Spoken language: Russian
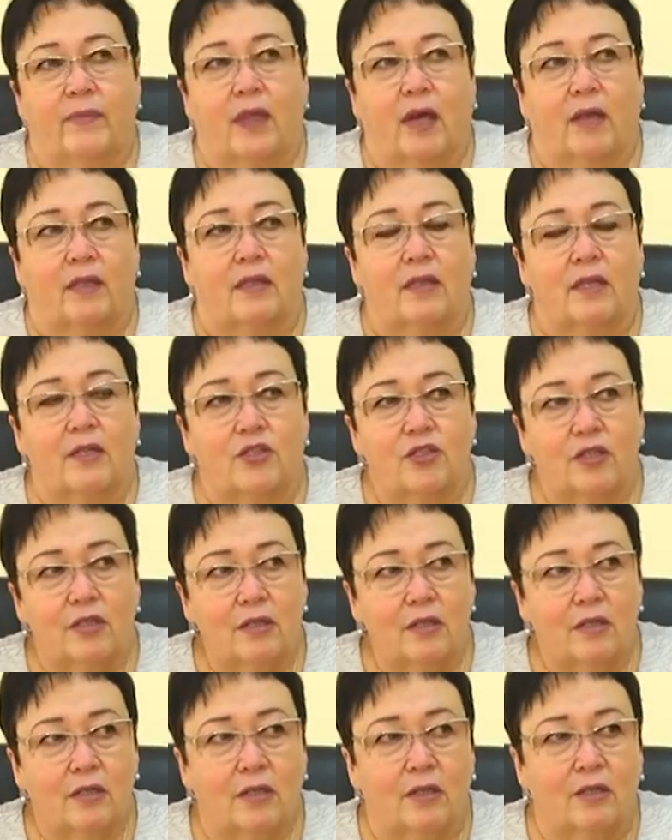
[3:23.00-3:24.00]

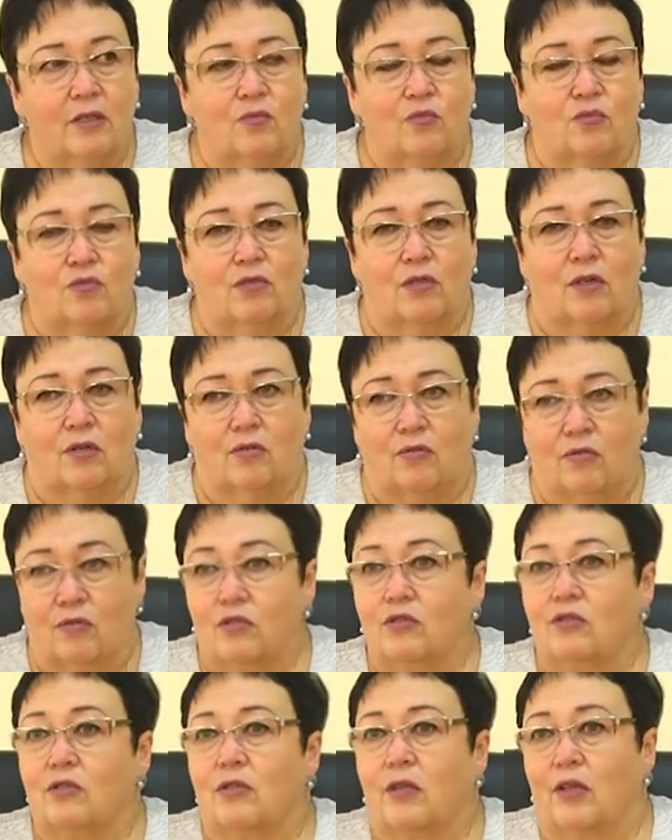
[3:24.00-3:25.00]
Отношение к этому знаку
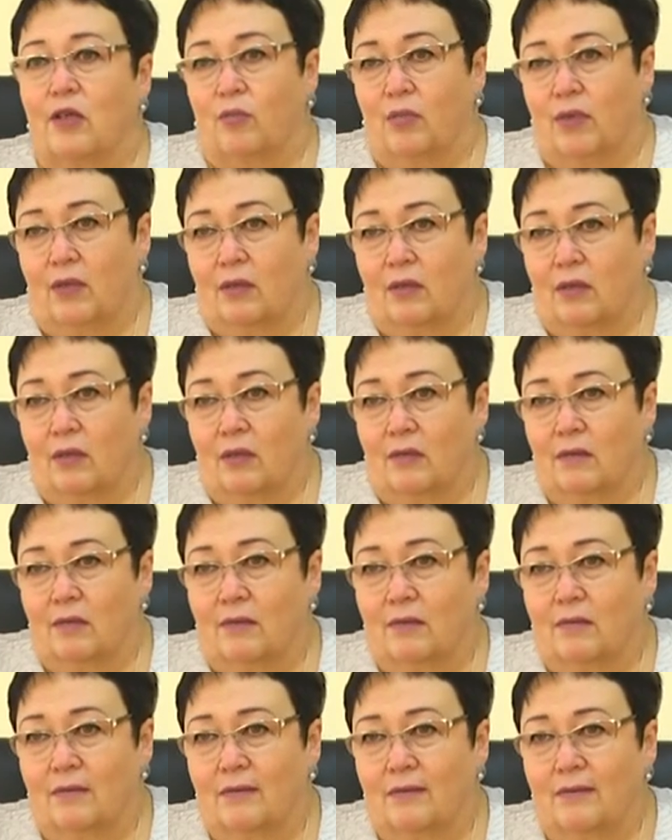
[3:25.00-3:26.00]
очень трепетное
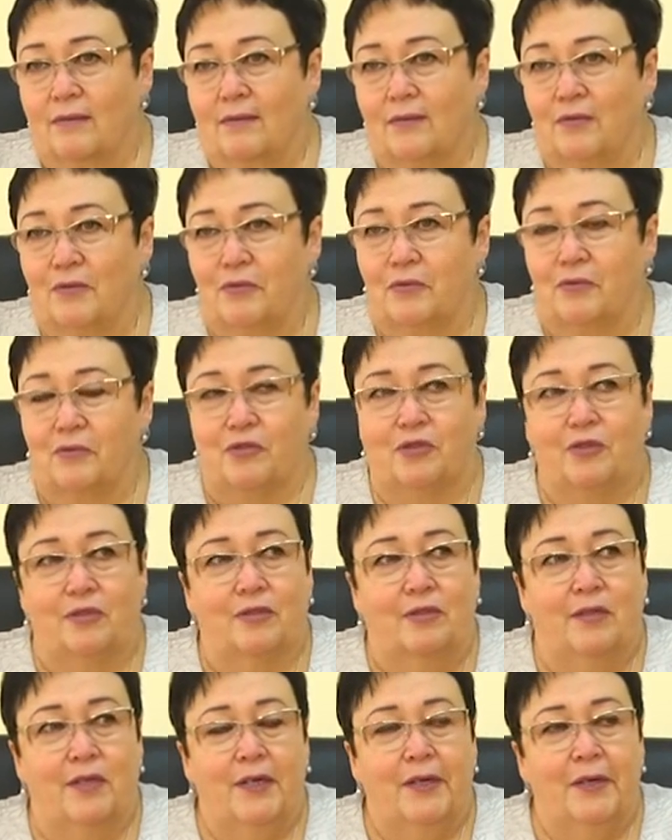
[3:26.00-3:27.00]

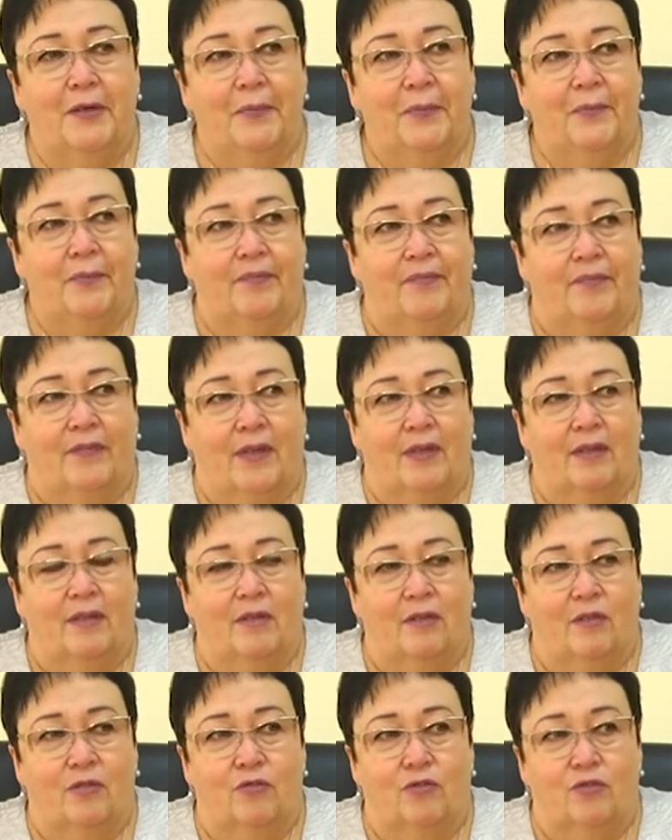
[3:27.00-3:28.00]
очень
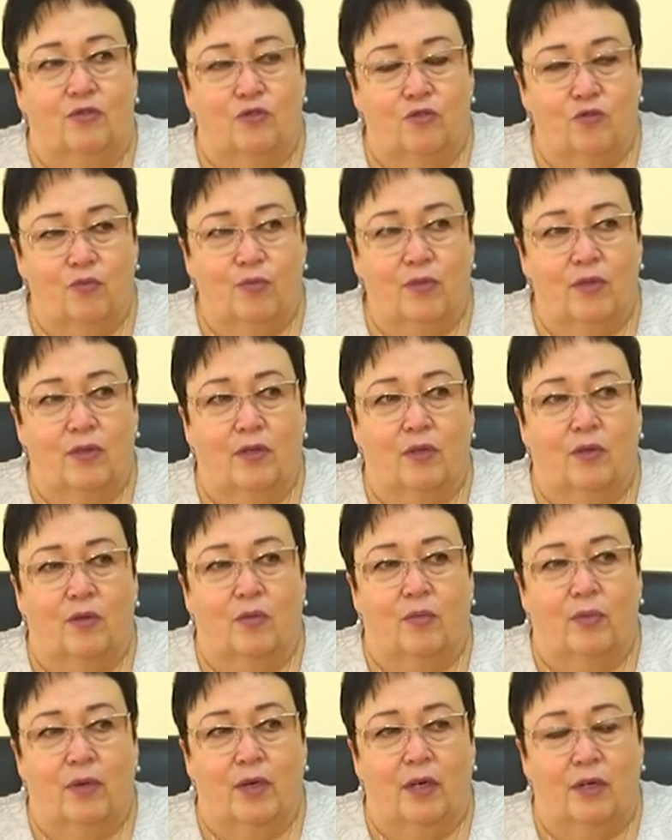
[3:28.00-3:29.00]
такое
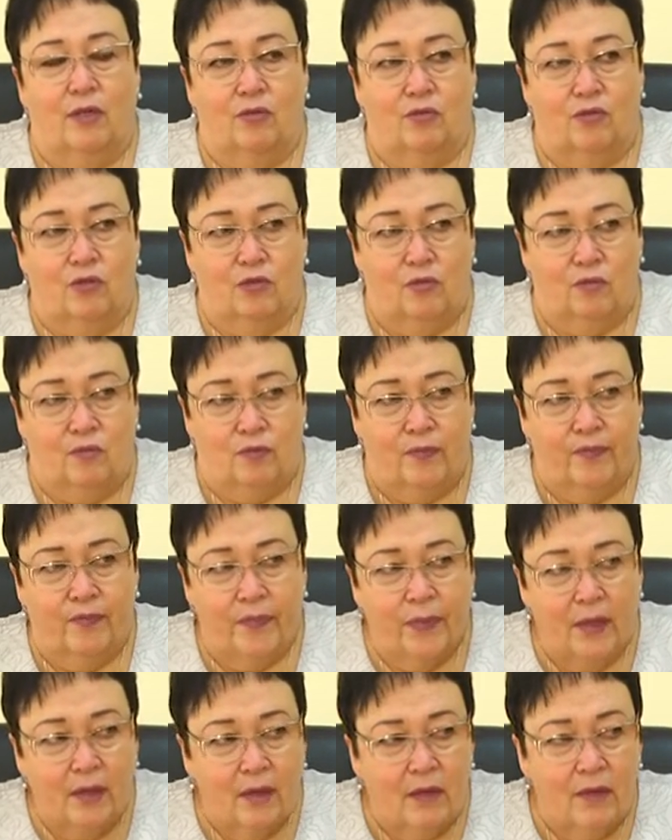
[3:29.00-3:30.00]
теплое по-хорошему,
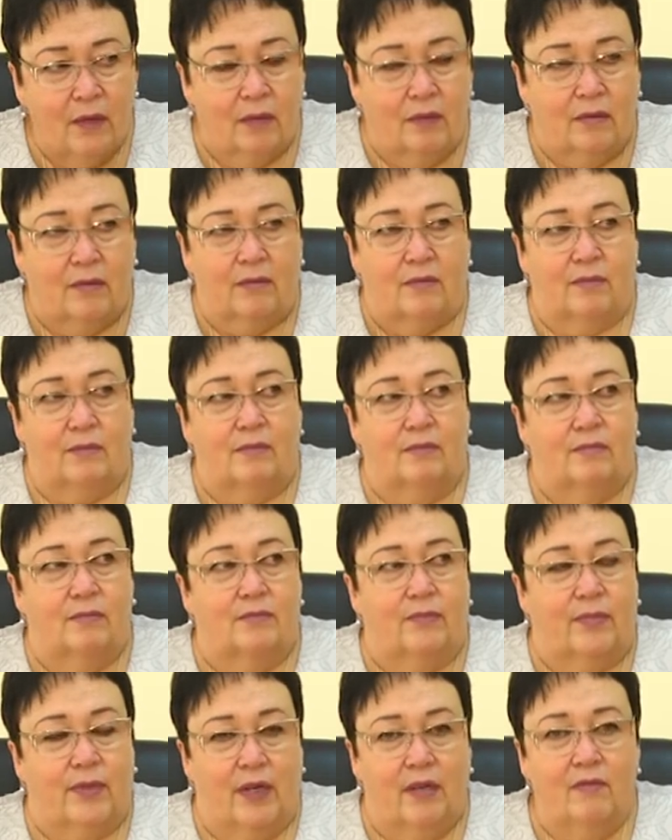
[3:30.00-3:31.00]

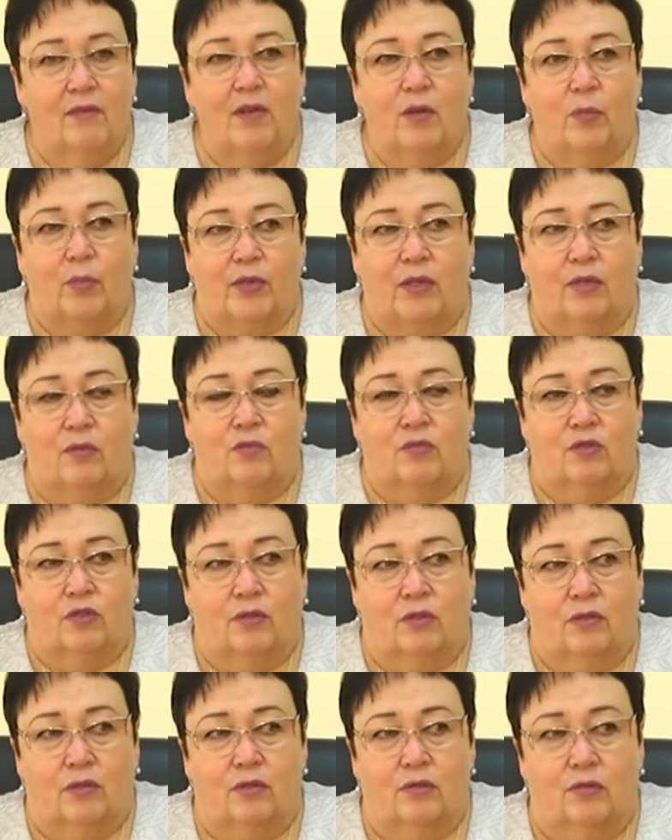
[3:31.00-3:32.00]
э, правильно, потому
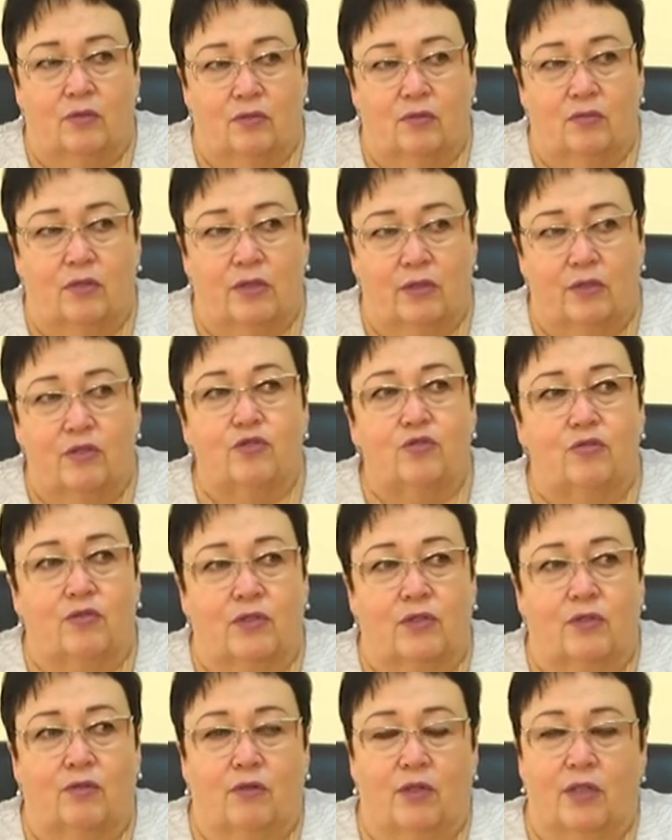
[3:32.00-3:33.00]
что, ну, это еще
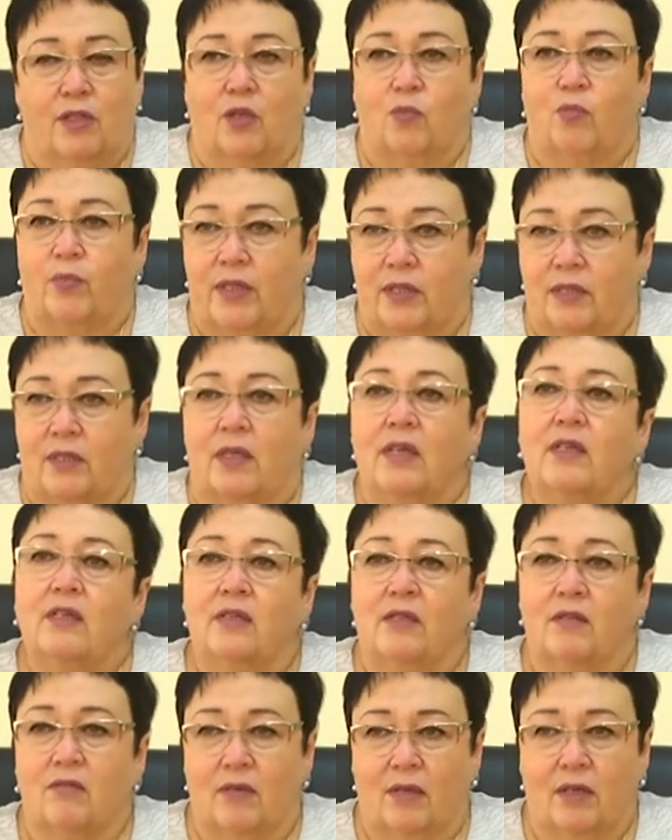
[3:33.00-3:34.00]
раз говорю, это
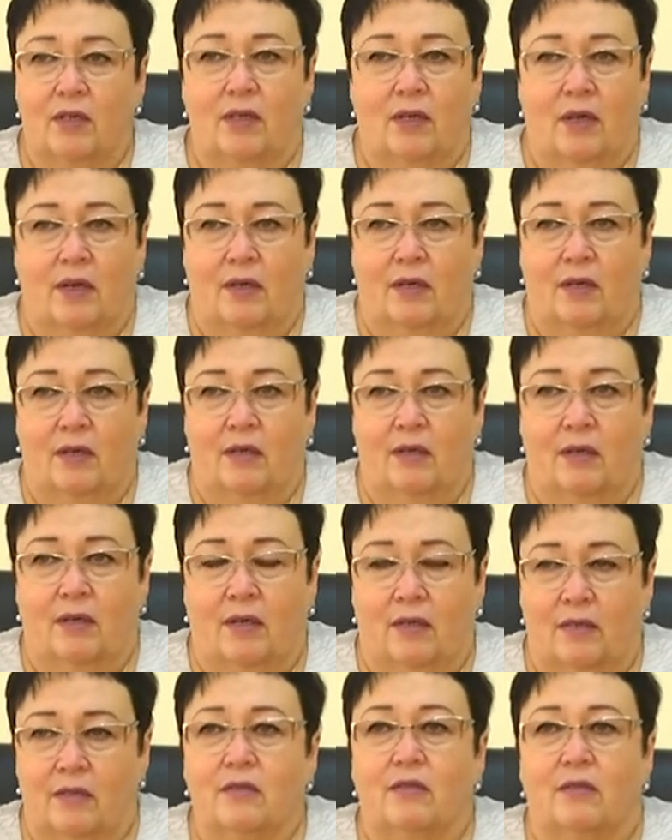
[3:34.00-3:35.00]
признание твоих коллег,
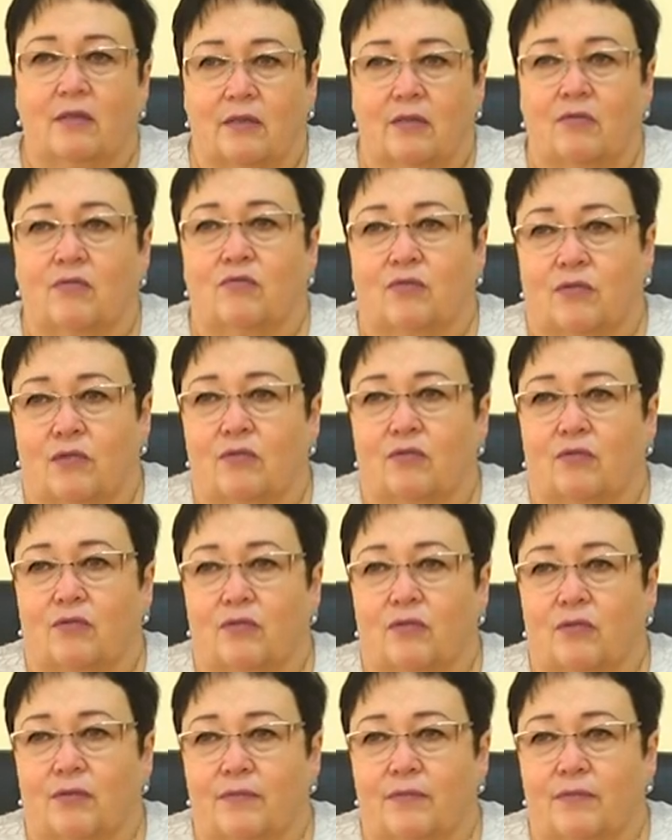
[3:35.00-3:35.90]
а это дорого стоит.